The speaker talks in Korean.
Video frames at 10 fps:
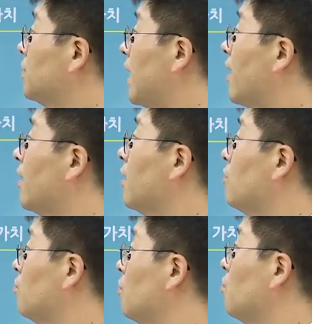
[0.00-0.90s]
당해
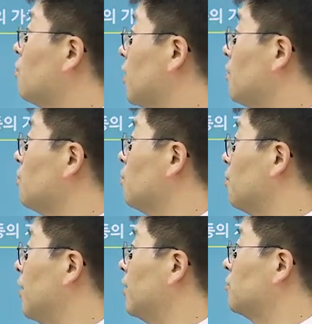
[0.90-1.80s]
년도, 올해
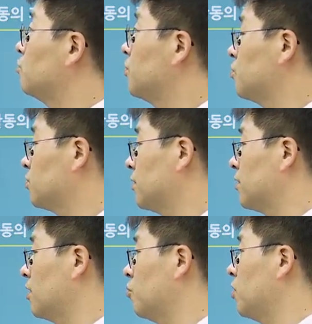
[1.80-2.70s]
년도에
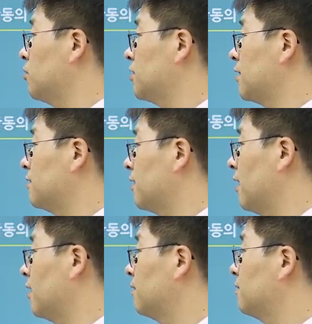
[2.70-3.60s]
국민총생산에 포함되지
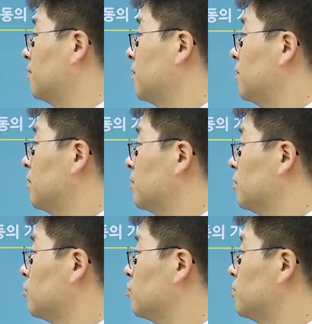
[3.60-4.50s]
않는다.
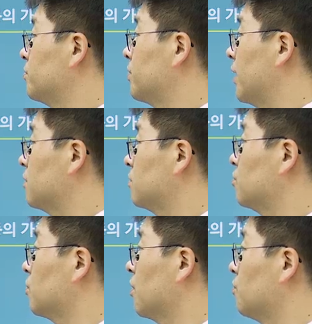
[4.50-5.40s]
그 부분
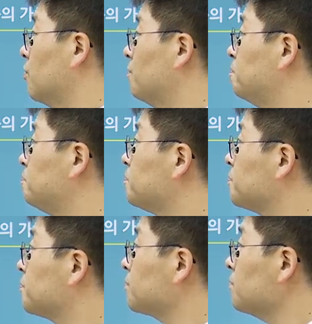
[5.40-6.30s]
아셨으면 좋겠고요.
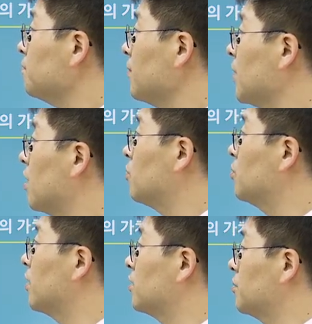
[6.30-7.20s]
한
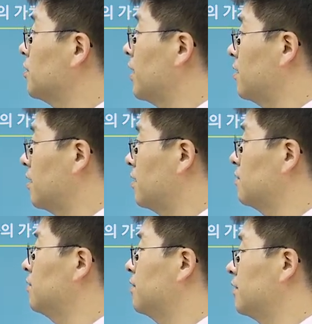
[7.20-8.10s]
번 더 하자면 한
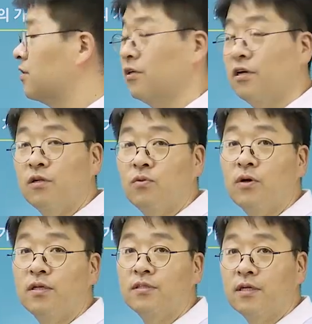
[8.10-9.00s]
나라에서 일정 기간
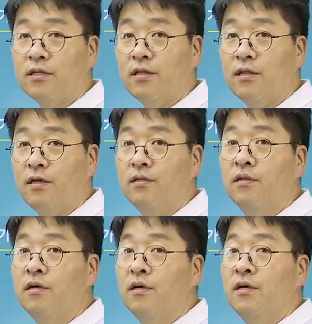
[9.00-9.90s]
동안 생산된
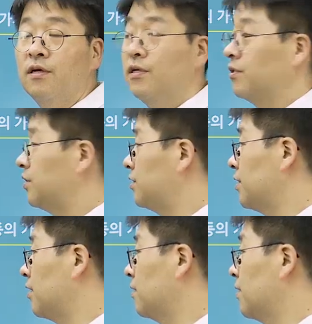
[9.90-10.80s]

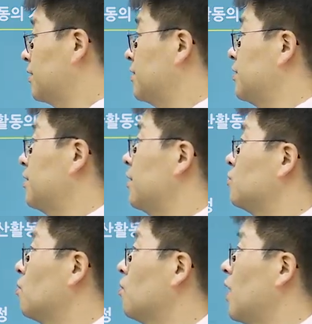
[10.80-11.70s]
시장 가치의
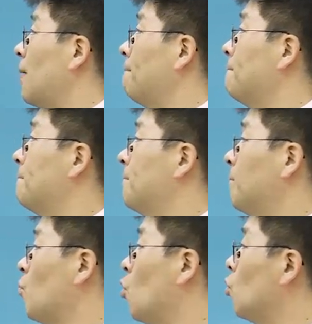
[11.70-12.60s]
총합,
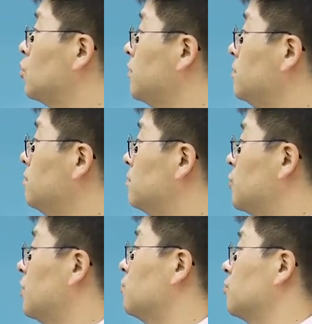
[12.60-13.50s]
모든
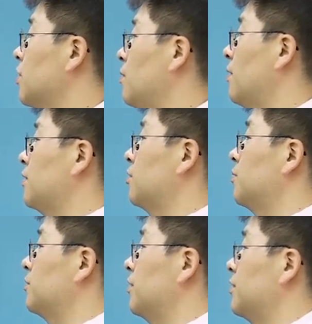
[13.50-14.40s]
최종 재화와
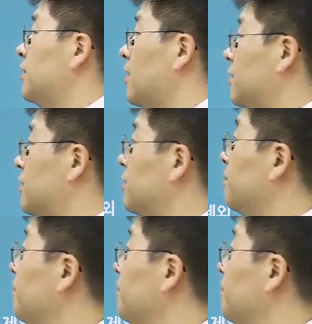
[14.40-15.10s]
서비스의 시장 가치,